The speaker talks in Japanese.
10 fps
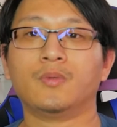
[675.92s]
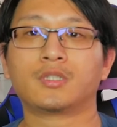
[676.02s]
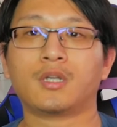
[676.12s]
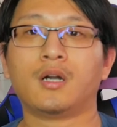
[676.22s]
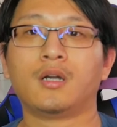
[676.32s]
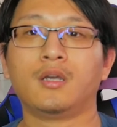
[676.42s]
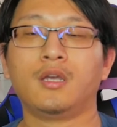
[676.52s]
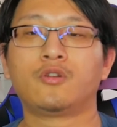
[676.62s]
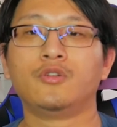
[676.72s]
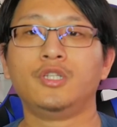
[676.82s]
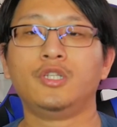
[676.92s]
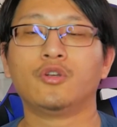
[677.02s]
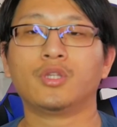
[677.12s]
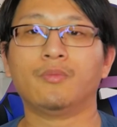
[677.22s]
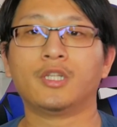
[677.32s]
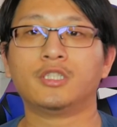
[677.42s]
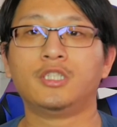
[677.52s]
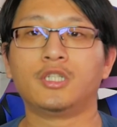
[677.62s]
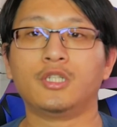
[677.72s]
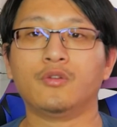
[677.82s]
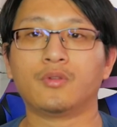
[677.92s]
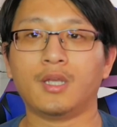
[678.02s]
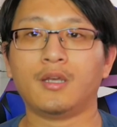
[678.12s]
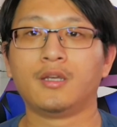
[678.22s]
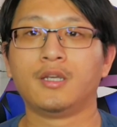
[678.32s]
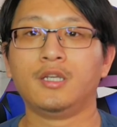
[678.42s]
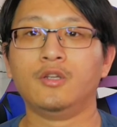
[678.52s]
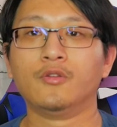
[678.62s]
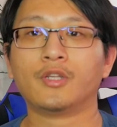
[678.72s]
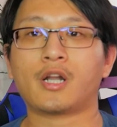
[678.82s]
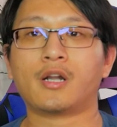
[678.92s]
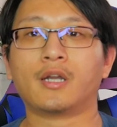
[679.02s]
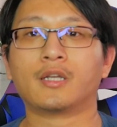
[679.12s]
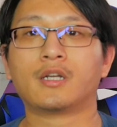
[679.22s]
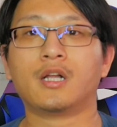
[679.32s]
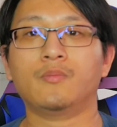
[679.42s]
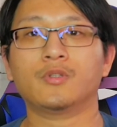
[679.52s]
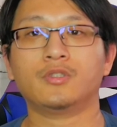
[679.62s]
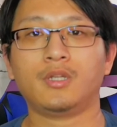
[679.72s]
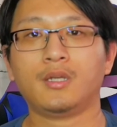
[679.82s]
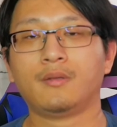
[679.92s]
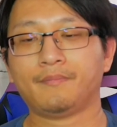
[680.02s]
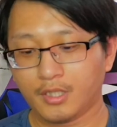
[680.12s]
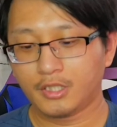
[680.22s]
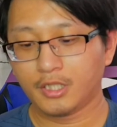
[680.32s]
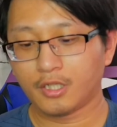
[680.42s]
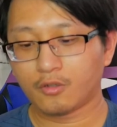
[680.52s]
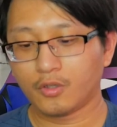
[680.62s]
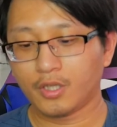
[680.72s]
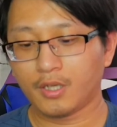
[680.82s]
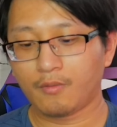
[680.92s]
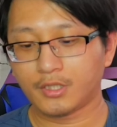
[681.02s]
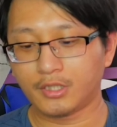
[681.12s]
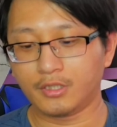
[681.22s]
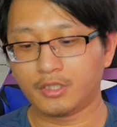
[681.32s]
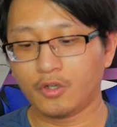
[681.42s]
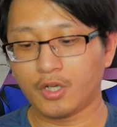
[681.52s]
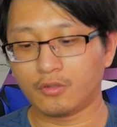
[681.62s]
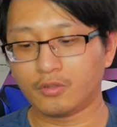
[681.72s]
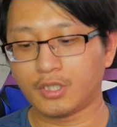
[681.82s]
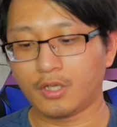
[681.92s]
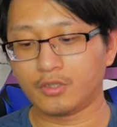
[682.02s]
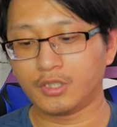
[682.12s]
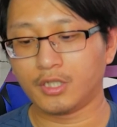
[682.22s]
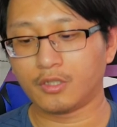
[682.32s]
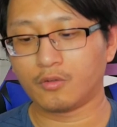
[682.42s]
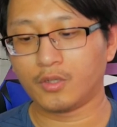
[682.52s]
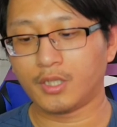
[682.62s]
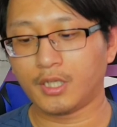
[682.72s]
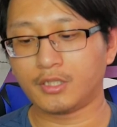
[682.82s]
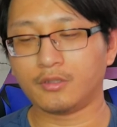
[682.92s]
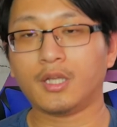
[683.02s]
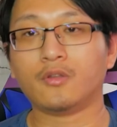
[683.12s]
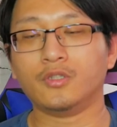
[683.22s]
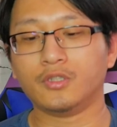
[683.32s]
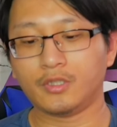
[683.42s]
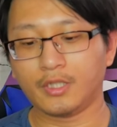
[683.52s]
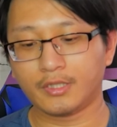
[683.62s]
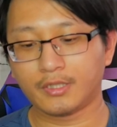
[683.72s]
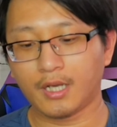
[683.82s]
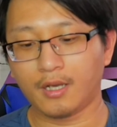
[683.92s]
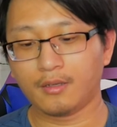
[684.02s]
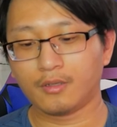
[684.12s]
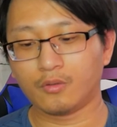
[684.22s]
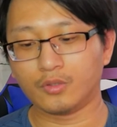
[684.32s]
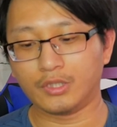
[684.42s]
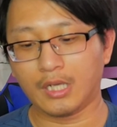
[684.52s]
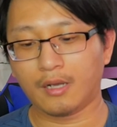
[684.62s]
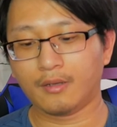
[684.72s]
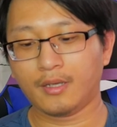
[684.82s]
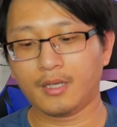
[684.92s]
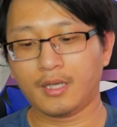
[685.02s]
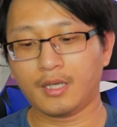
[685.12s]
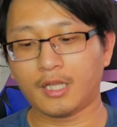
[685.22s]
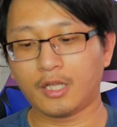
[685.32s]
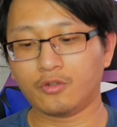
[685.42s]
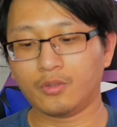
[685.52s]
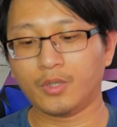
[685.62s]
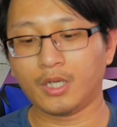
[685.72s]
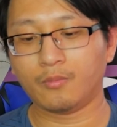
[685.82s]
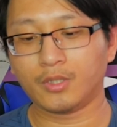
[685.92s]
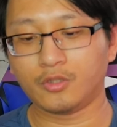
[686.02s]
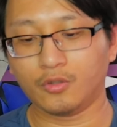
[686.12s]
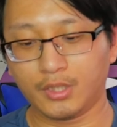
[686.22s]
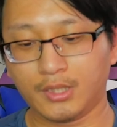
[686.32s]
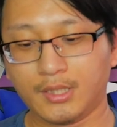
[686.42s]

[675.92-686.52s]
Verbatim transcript: いますか、えー、国によってまた地域によっていろんな考え方がありますね。で新型コロナワクチン、治療薬副作用、新型コロナ対策などについてですが、こちら、えー、タイトルにもありますように